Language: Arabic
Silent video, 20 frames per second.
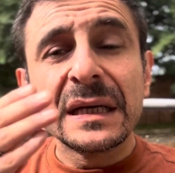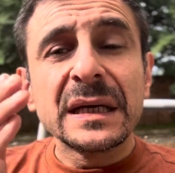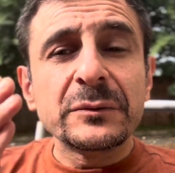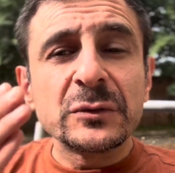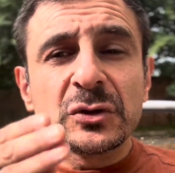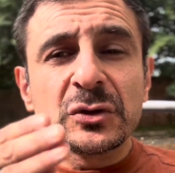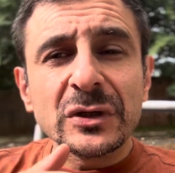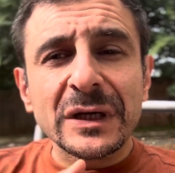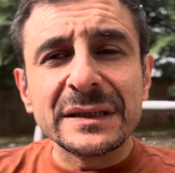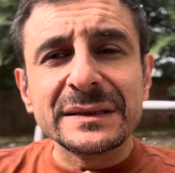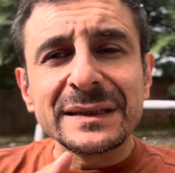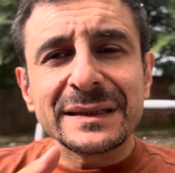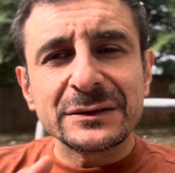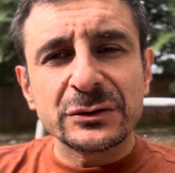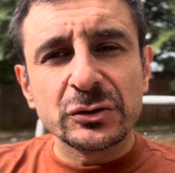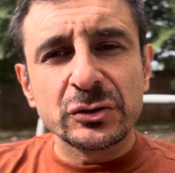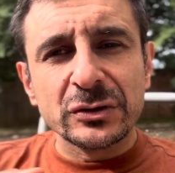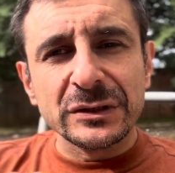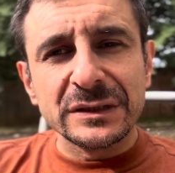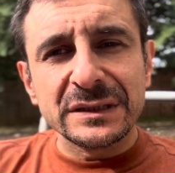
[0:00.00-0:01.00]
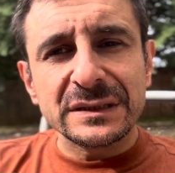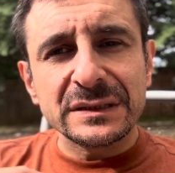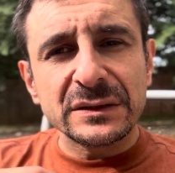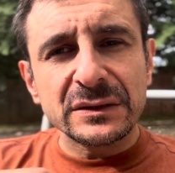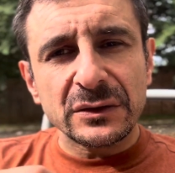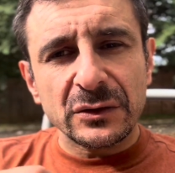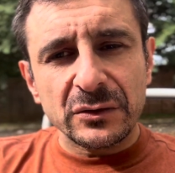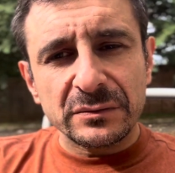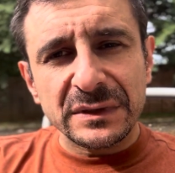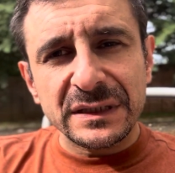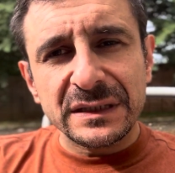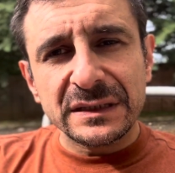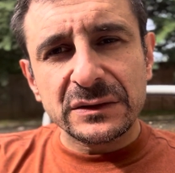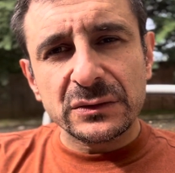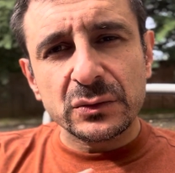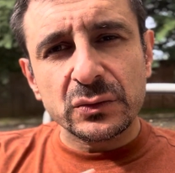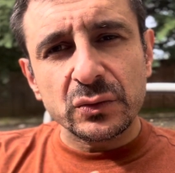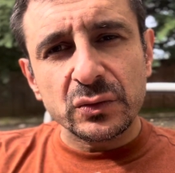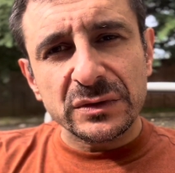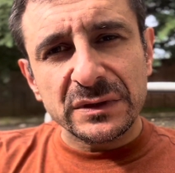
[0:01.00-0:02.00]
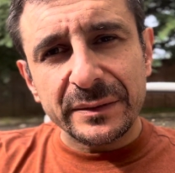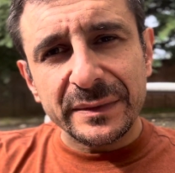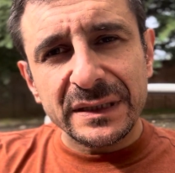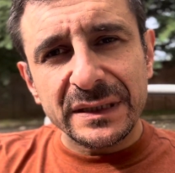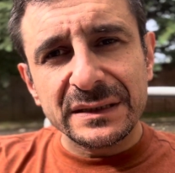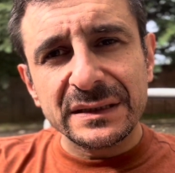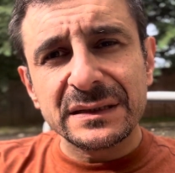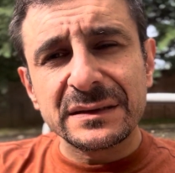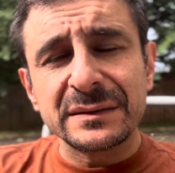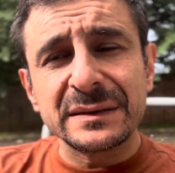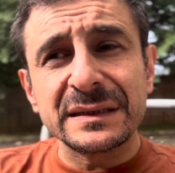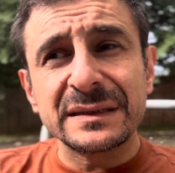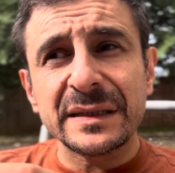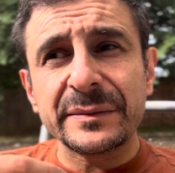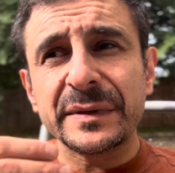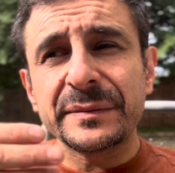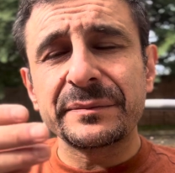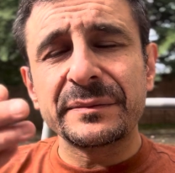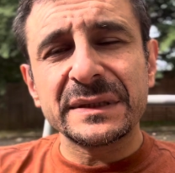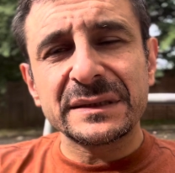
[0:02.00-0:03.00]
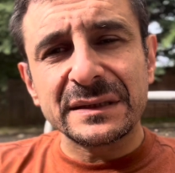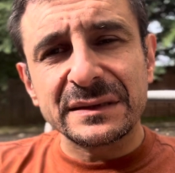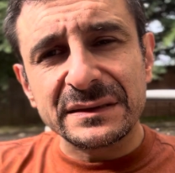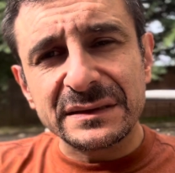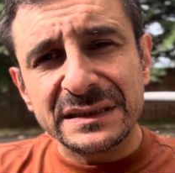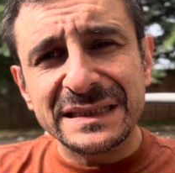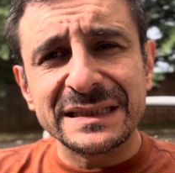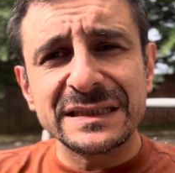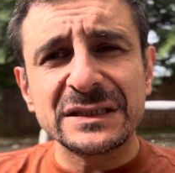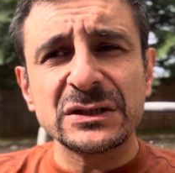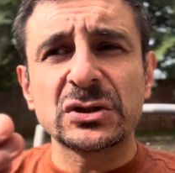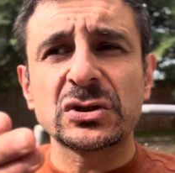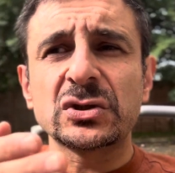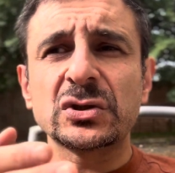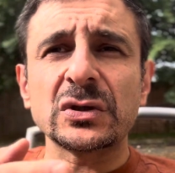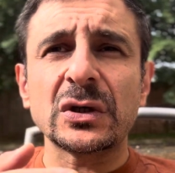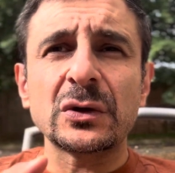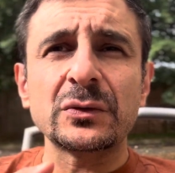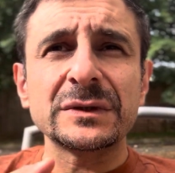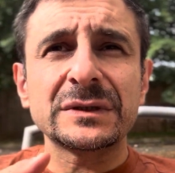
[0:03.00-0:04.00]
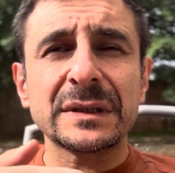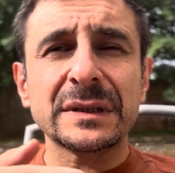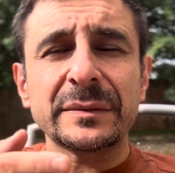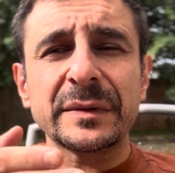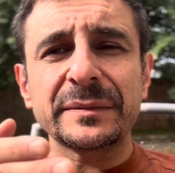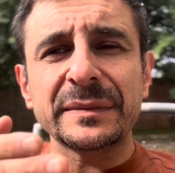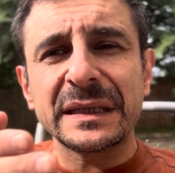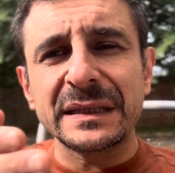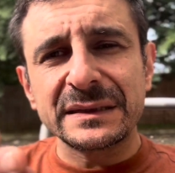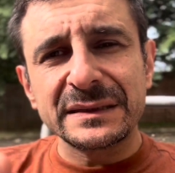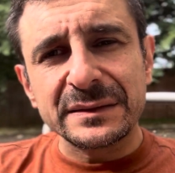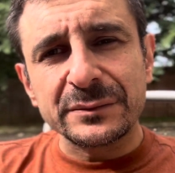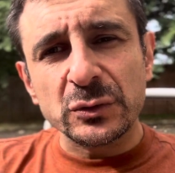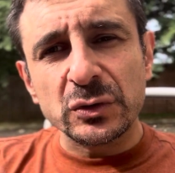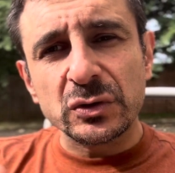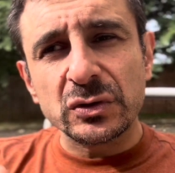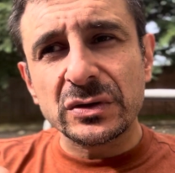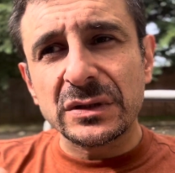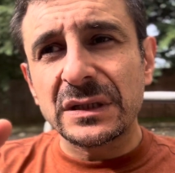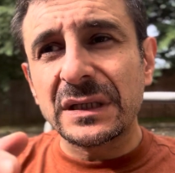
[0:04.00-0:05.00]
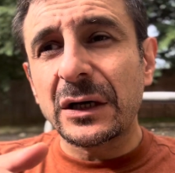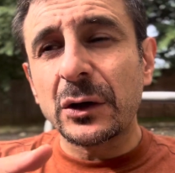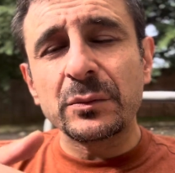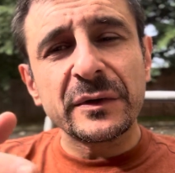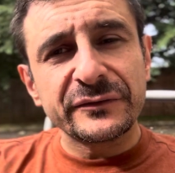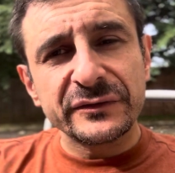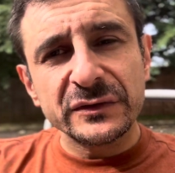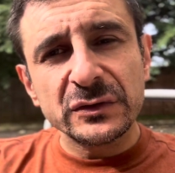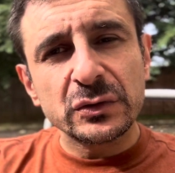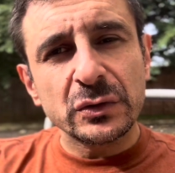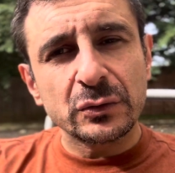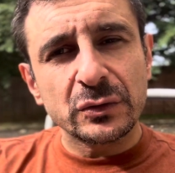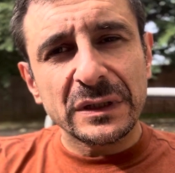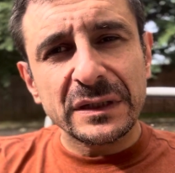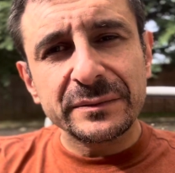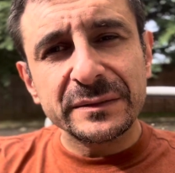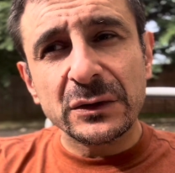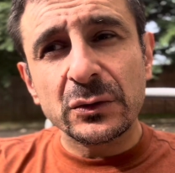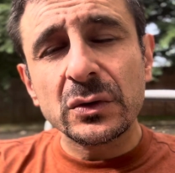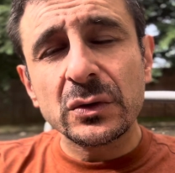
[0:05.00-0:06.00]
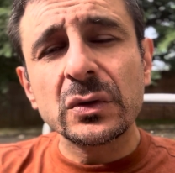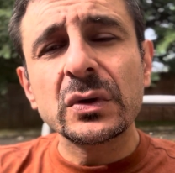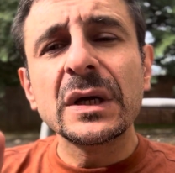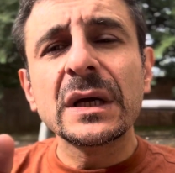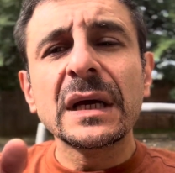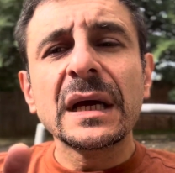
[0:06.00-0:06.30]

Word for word: مش قادر اشتري عملات وسبائك لسبب مثلا الغش او بسبب اي مشكله او ما فيش او الكلام ده كله